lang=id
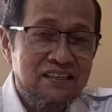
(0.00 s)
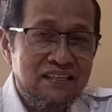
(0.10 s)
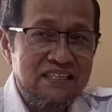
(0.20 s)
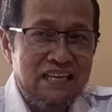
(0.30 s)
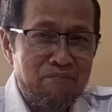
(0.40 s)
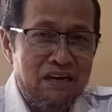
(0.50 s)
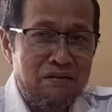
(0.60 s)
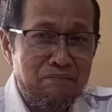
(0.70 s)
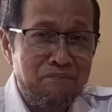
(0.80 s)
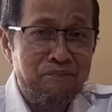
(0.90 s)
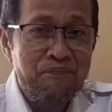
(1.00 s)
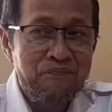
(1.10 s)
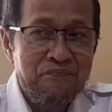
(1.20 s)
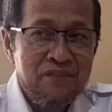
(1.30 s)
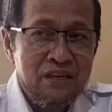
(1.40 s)
di zaman
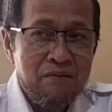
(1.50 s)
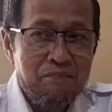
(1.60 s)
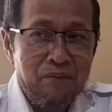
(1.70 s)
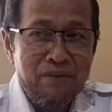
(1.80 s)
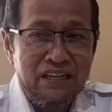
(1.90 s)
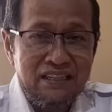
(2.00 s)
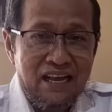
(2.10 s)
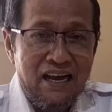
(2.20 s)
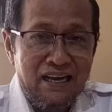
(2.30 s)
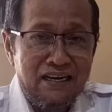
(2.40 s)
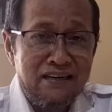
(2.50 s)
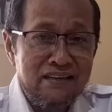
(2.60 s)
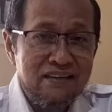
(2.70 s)
pemerintahan